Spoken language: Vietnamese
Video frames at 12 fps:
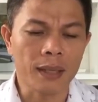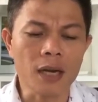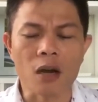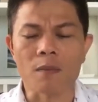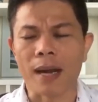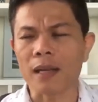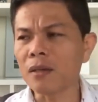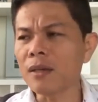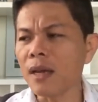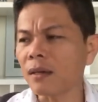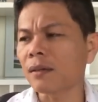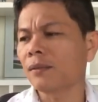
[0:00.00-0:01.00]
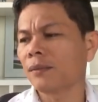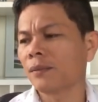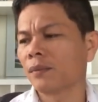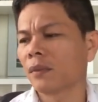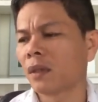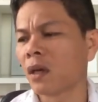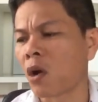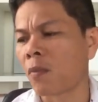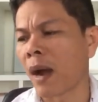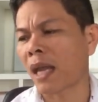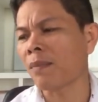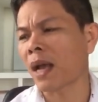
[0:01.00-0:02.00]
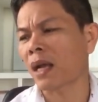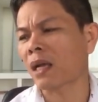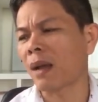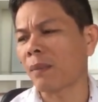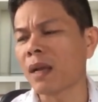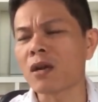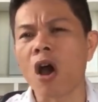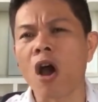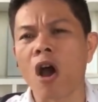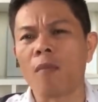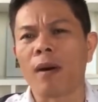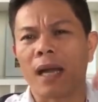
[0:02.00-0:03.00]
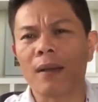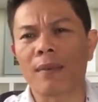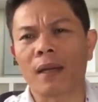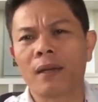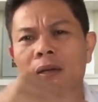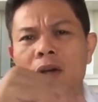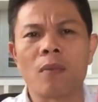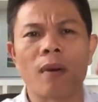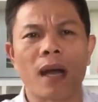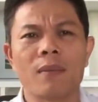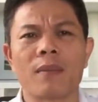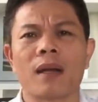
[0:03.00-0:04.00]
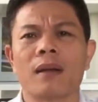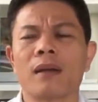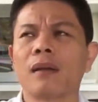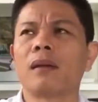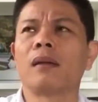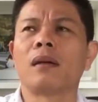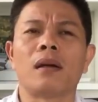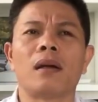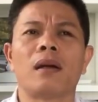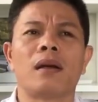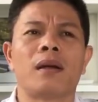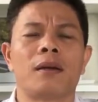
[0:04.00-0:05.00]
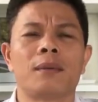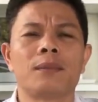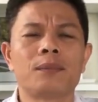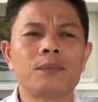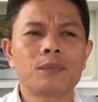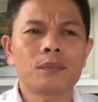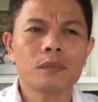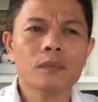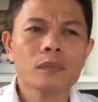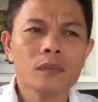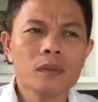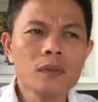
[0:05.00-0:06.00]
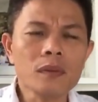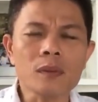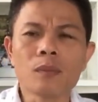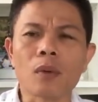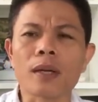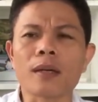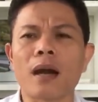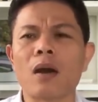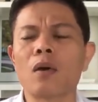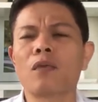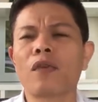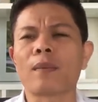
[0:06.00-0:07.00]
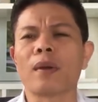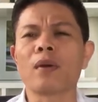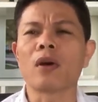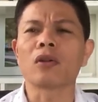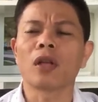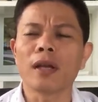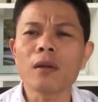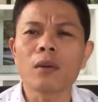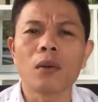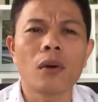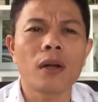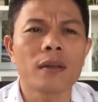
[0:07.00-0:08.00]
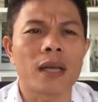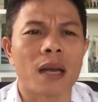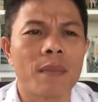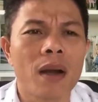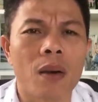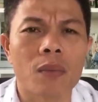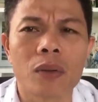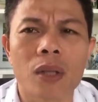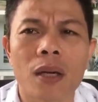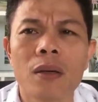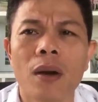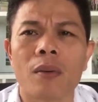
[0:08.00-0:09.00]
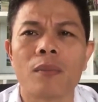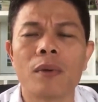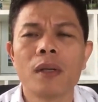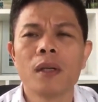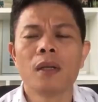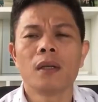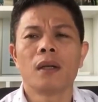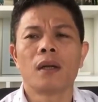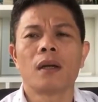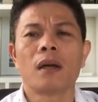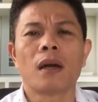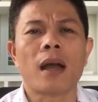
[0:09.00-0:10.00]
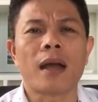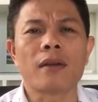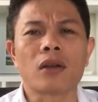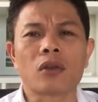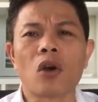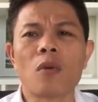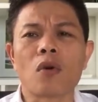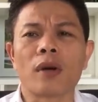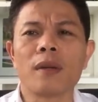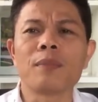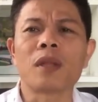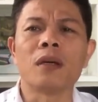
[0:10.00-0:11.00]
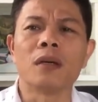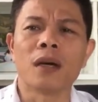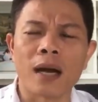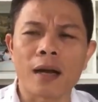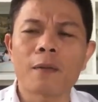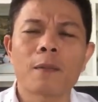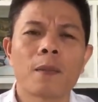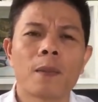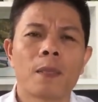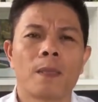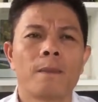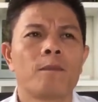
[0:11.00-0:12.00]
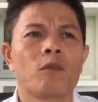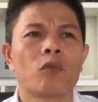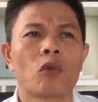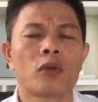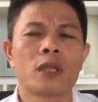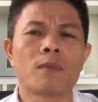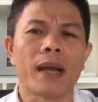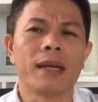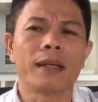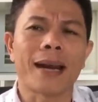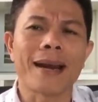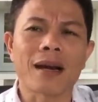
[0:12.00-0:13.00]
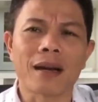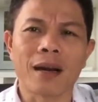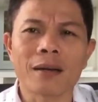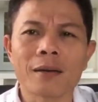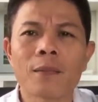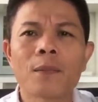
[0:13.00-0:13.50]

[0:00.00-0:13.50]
cái đòn bảy thứ nhất đòn bảy mà các bạn biết đòn bảy mà đòn bẩy mà à, một cái câu phát biểu nổi tiếng của nhà bác học Newton đúng không à, hãy cho tôi một điểm tựa tôi sẽ bẩy trái đất lên